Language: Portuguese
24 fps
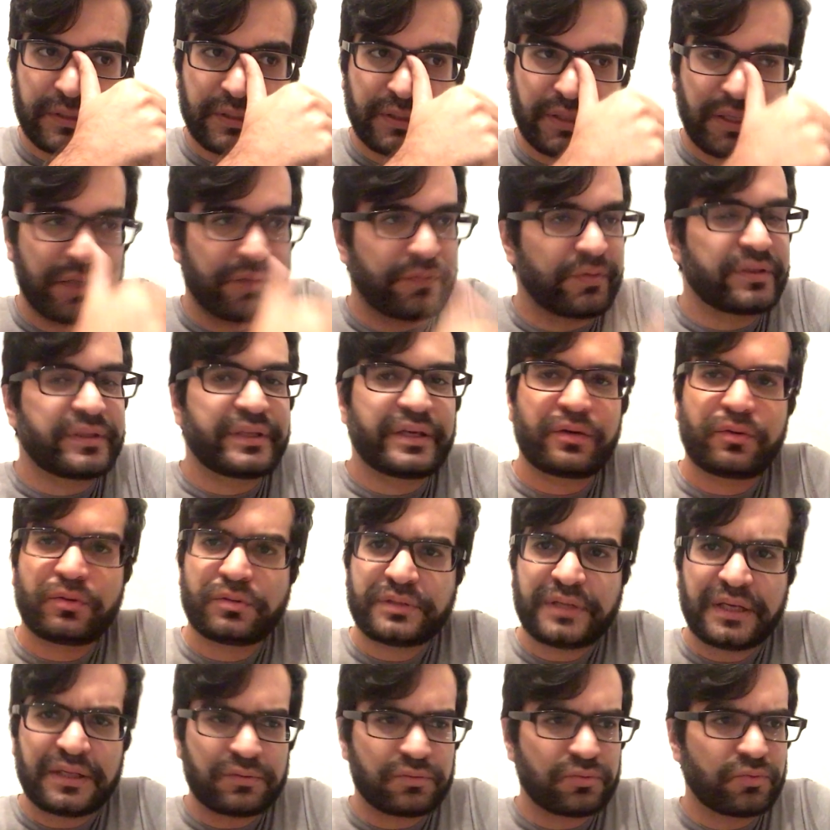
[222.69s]
Aí eu entrei em
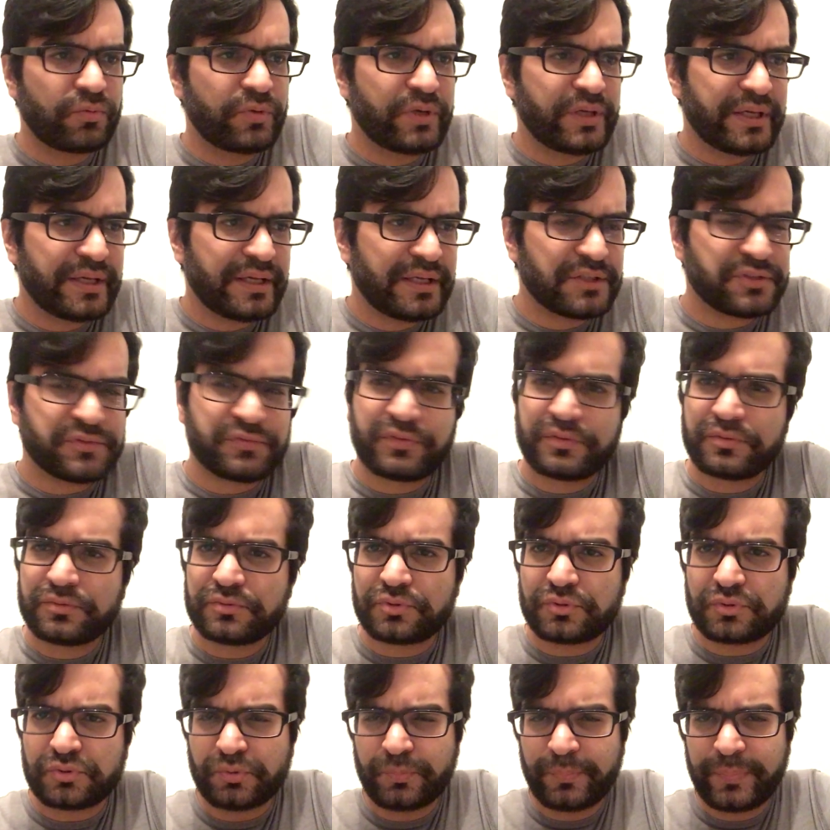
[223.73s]
contato com eles, foram
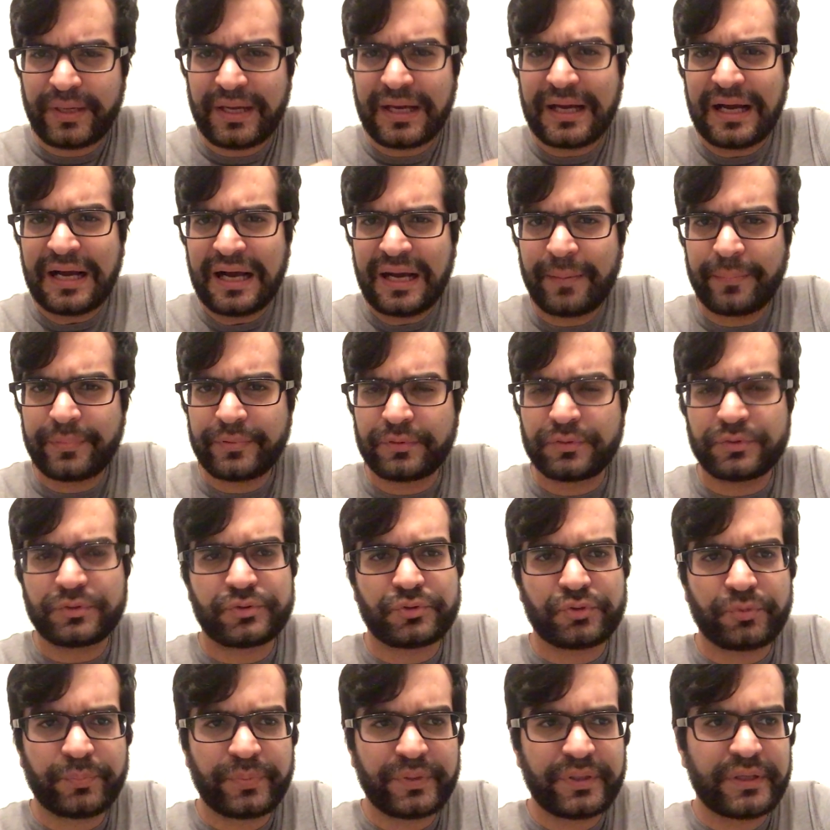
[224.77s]
super rápidos,
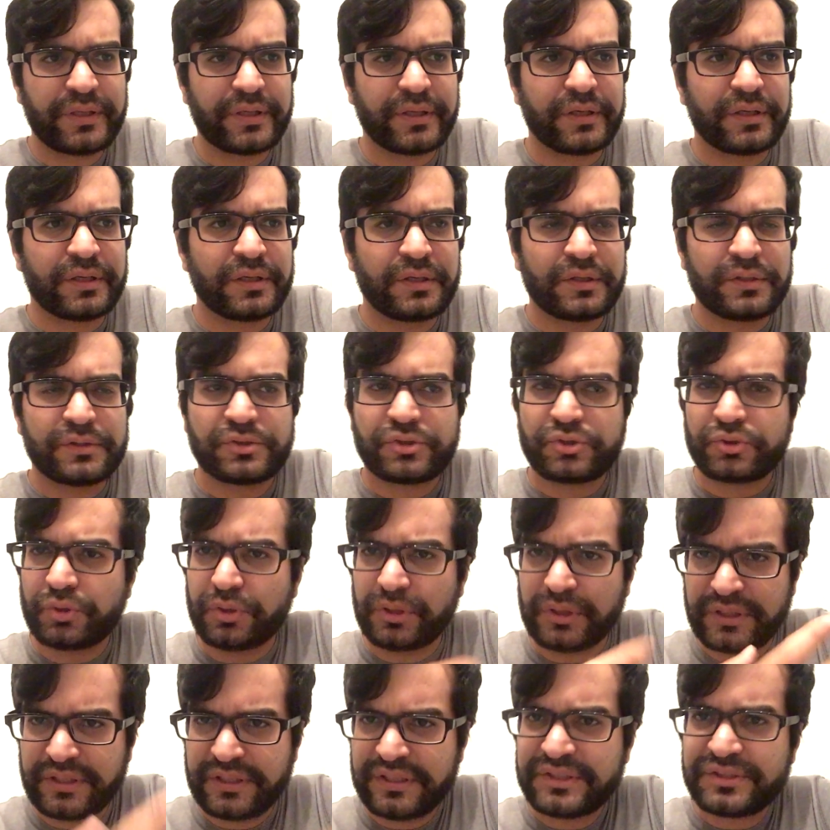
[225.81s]
super
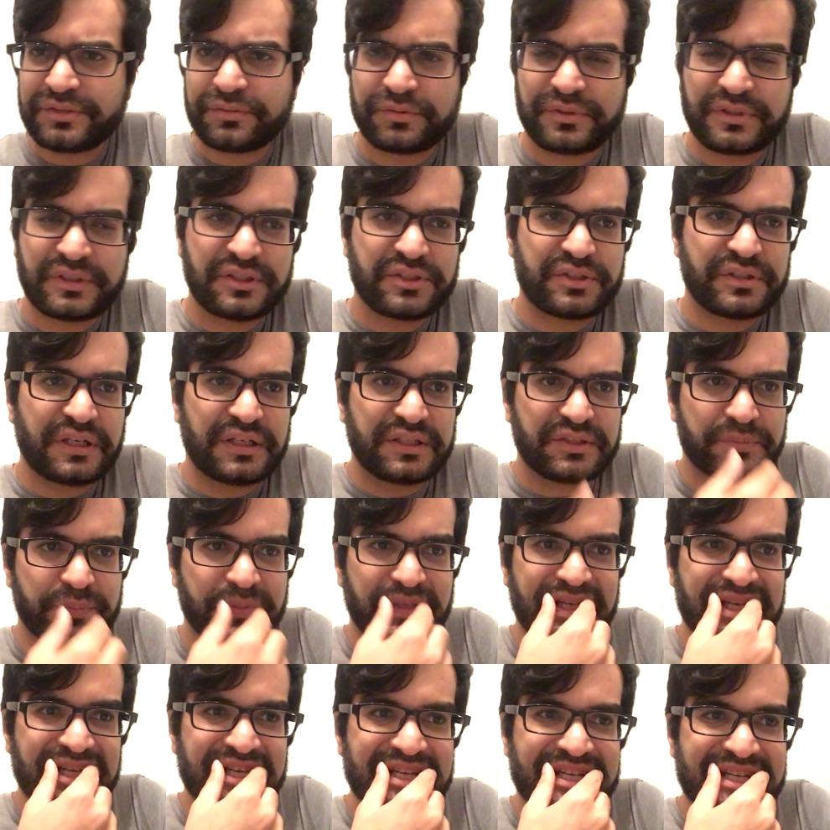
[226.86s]
solícitos as, as
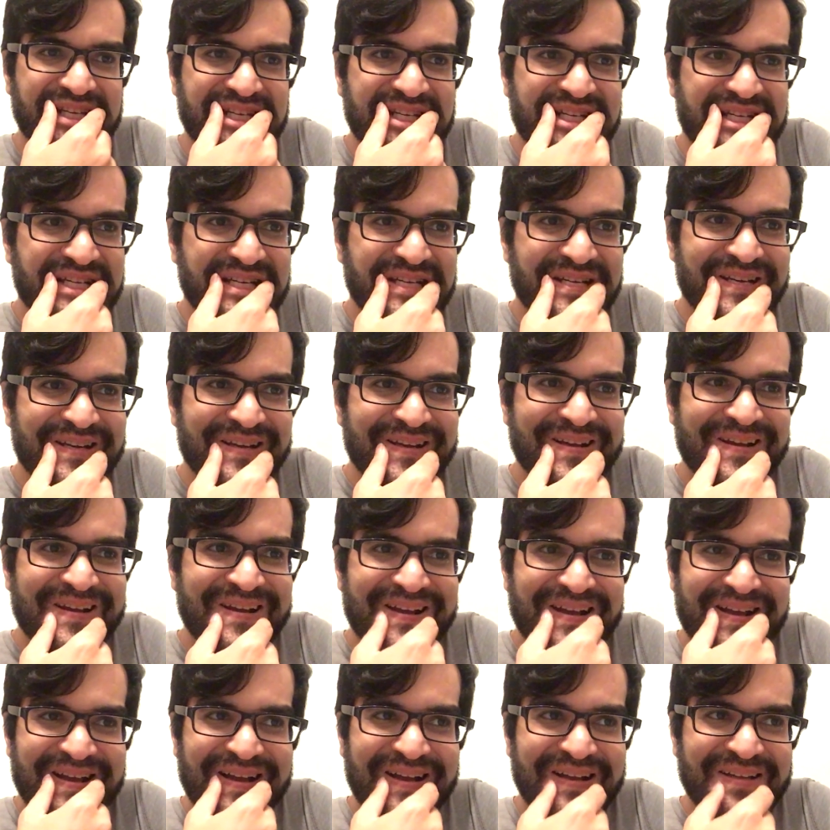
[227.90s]
minhas,
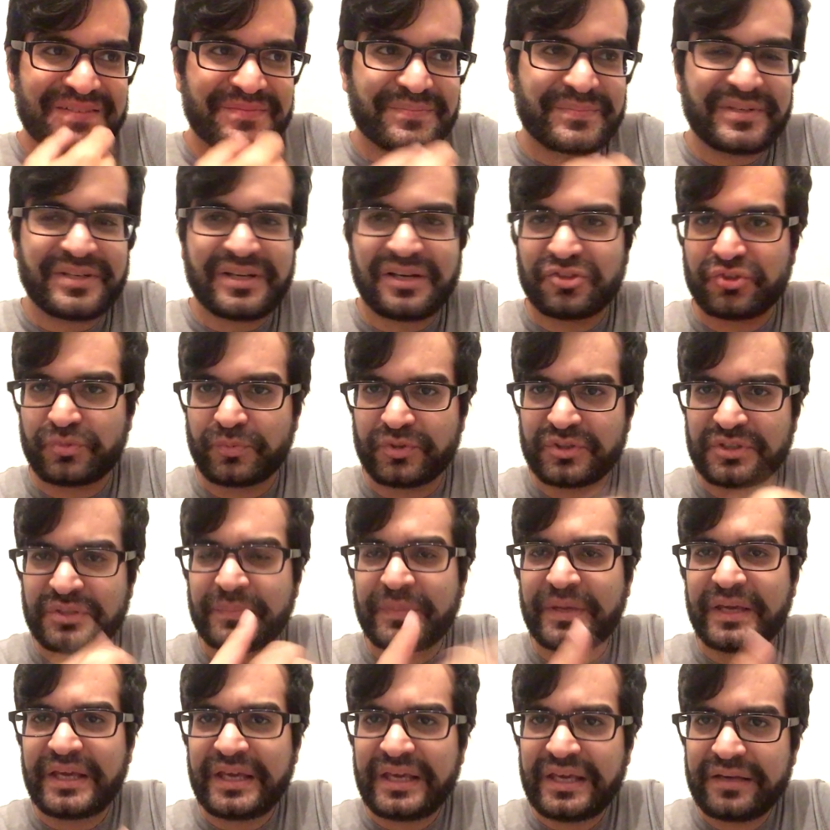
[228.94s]
as, aos meus
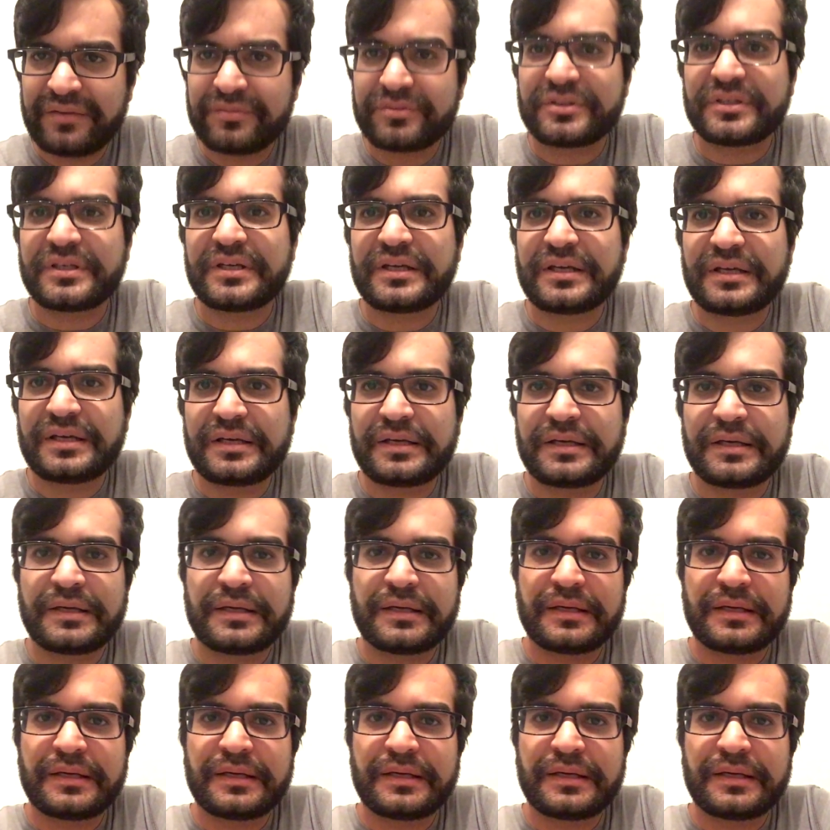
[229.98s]
e-mails, né?